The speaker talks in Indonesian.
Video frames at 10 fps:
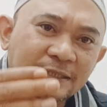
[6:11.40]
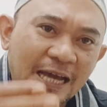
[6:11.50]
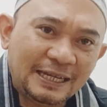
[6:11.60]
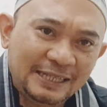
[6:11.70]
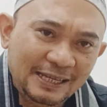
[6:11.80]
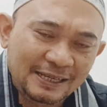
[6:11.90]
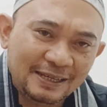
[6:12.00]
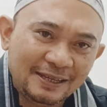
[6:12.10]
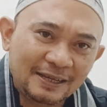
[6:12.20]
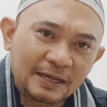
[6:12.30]

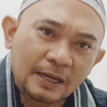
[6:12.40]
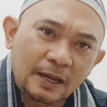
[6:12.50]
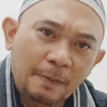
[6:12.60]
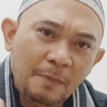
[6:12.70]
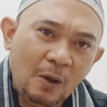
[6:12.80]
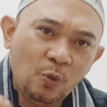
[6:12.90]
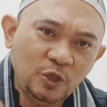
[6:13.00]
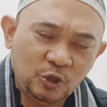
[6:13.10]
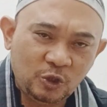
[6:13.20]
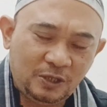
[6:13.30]
Jadi mbak
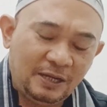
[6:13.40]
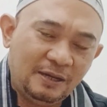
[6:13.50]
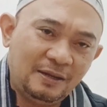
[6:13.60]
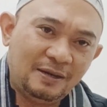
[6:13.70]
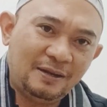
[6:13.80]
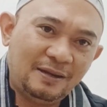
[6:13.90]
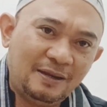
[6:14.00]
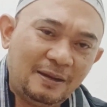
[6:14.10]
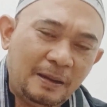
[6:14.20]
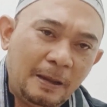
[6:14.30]
Wujud
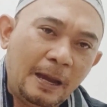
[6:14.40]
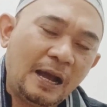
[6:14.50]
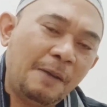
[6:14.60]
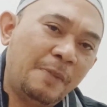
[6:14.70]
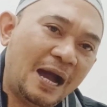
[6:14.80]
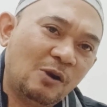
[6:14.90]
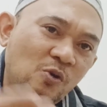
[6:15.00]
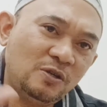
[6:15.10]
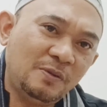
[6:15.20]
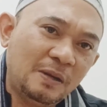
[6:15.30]

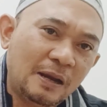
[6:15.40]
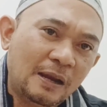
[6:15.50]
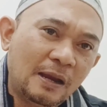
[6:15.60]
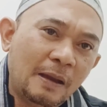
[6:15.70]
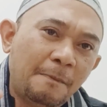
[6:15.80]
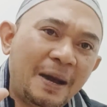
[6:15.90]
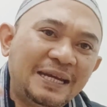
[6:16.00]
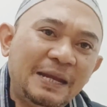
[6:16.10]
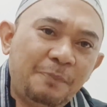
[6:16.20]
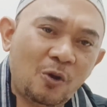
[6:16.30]
ngebangun
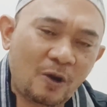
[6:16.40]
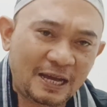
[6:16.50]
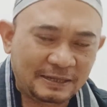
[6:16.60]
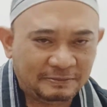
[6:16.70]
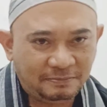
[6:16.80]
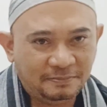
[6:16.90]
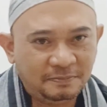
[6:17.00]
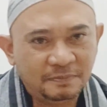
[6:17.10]
padepokan.